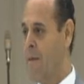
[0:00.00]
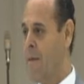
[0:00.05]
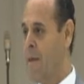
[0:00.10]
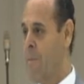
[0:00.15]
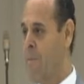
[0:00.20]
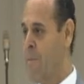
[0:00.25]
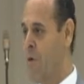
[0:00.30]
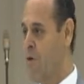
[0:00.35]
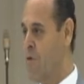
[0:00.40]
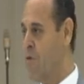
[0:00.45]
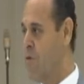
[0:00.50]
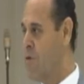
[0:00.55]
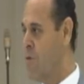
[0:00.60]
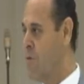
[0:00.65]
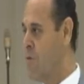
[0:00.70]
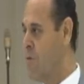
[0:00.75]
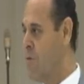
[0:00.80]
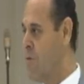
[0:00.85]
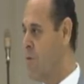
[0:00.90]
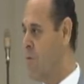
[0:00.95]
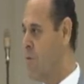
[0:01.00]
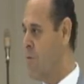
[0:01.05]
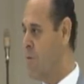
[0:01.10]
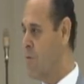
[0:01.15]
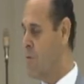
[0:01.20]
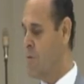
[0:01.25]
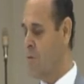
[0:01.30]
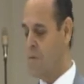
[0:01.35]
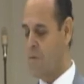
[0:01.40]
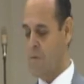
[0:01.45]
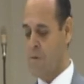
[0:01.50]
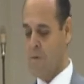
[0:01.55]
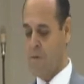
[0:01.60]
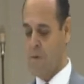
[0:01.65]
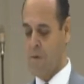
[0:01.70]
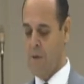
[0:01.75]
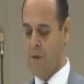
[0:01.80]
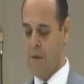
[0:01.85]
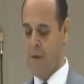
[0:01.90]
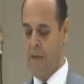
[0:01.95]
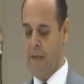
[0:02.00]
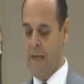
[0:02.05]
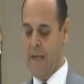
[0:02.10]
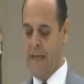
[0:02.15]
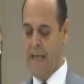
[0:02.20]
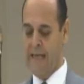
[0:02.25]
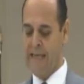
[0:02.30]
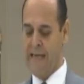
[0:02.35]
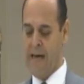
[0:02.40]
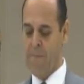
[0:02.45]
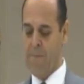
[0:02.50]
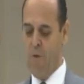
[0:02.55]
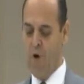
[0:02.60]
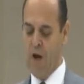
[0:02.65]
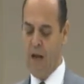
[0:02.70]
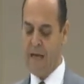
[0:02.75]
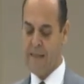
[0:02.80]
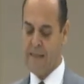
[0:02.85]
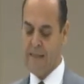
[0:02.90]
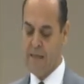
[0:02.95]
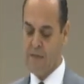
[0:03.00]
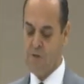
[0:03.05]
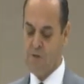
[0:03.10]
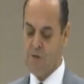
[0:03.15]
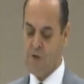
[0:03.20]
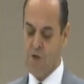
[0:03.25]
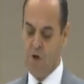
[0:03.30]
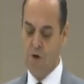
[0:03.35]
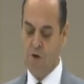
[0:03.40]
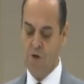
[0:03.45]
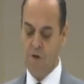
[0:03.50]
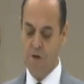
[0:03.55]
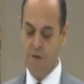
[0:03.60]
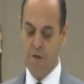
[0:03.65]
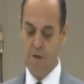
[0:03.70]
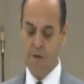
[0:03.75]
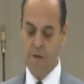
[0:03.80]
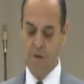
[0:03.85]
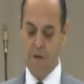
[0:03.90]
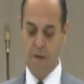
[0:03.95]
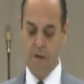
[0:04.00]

De pronto le llamó la atención